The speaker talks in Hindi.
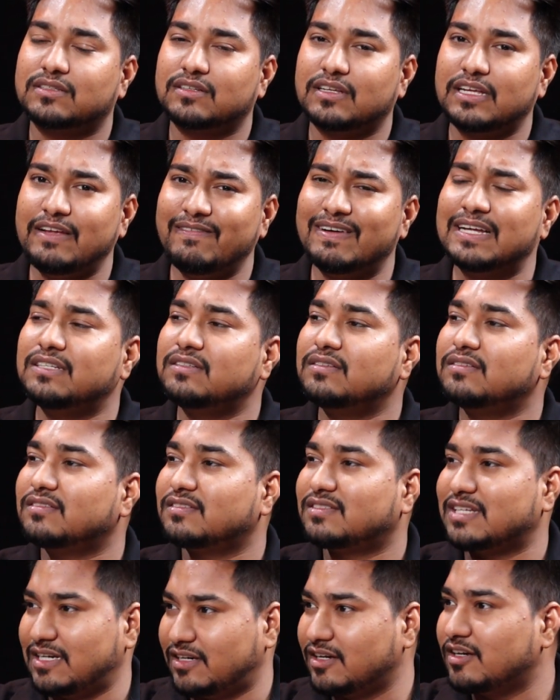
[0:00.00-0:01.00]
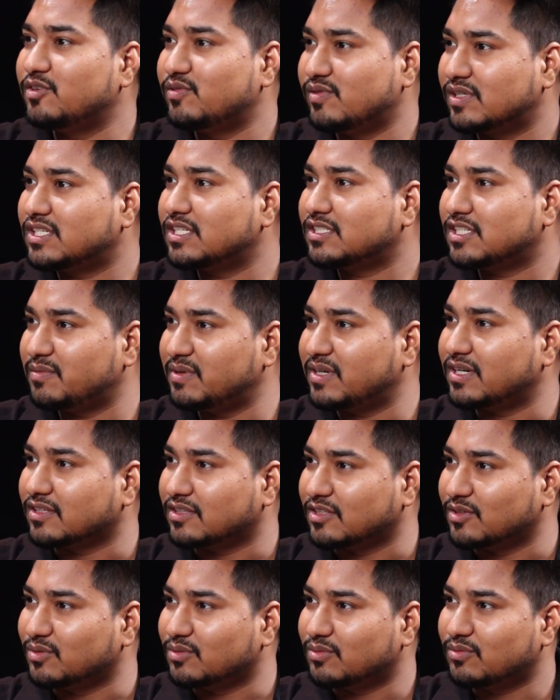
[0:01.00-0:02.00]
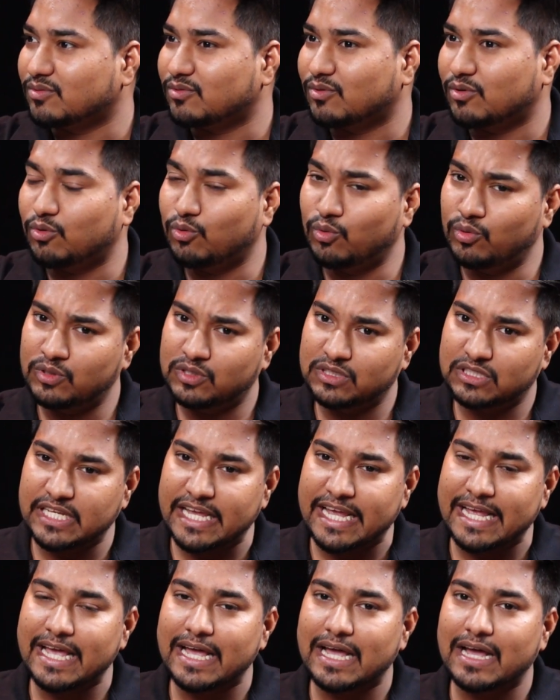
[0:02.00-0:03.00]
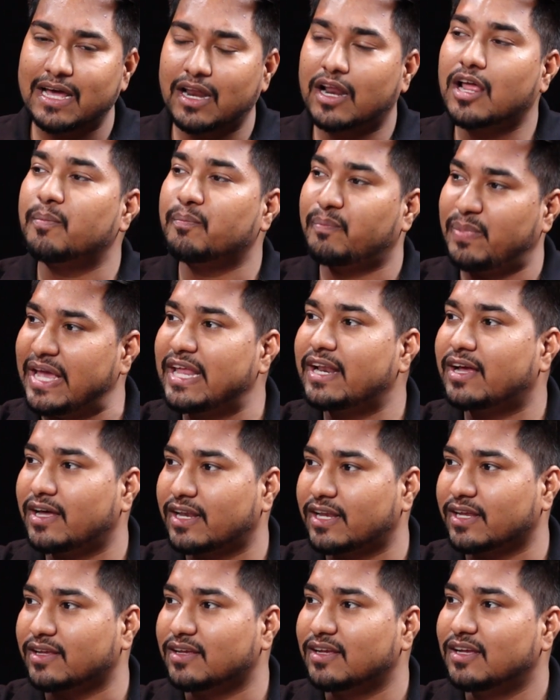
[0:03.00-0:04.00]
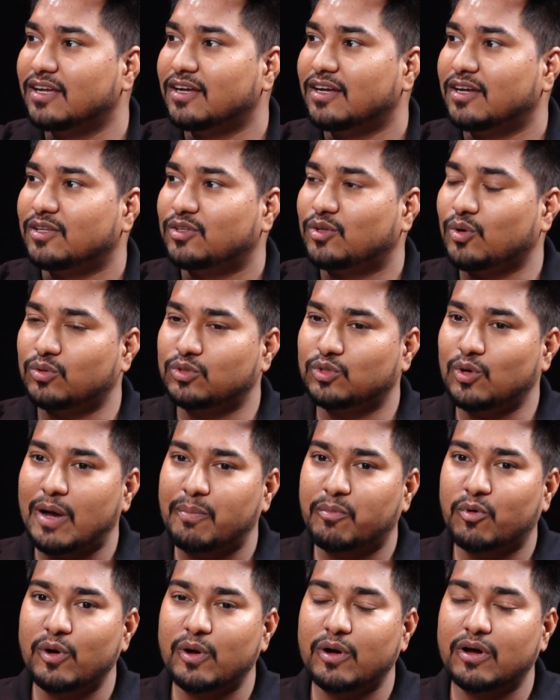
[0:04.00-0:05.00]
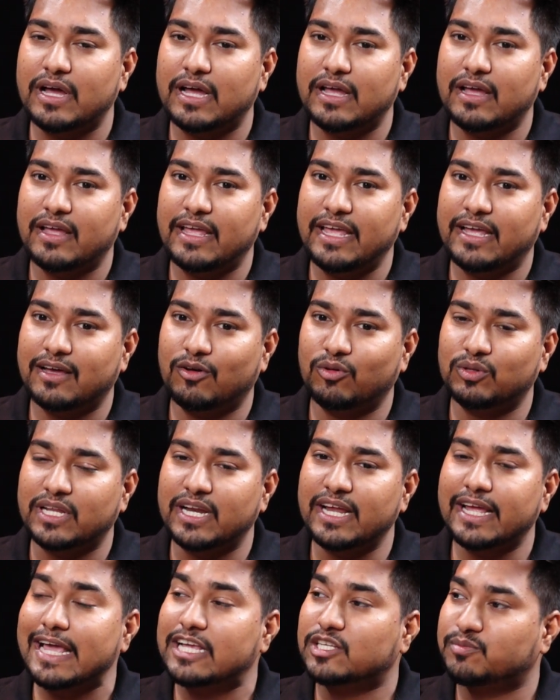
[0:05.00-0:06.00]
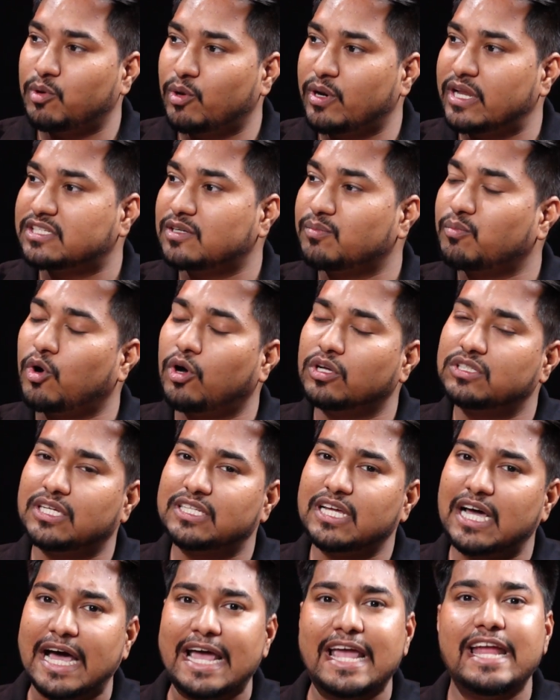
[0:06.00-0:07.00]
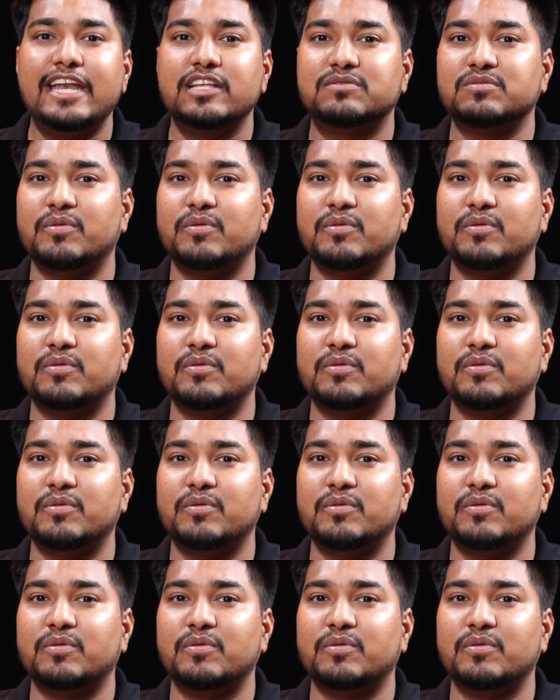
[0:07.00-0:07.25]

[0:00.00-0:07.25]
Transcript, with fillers: इवन सेंट्रल यूनिवर्सिटी से भी करते हो बिल्कुल उनसे अगर कंपेयर करें हाँ तो जो आपको एक होता है ना एक्सप्लोरेशन बहुत ज़्यादा आई में